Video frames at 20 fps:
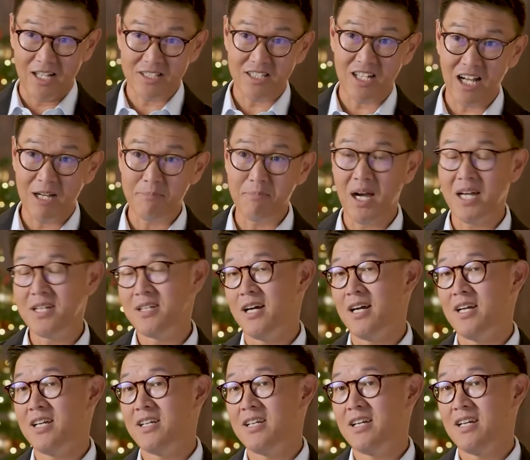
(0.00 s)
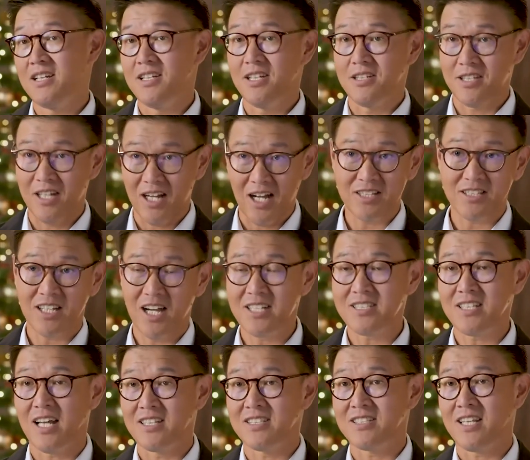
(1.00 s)
tengah-tengah badai, di
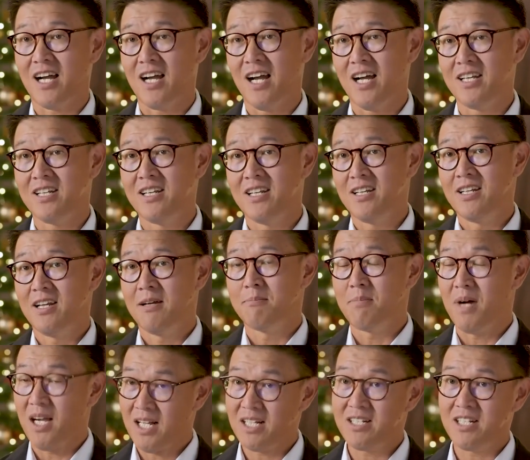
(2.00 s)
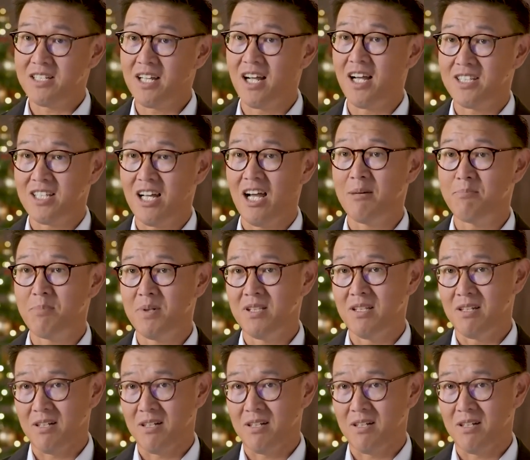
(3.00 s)
tengah-tengah tantangan, bahkan di tengah-tengah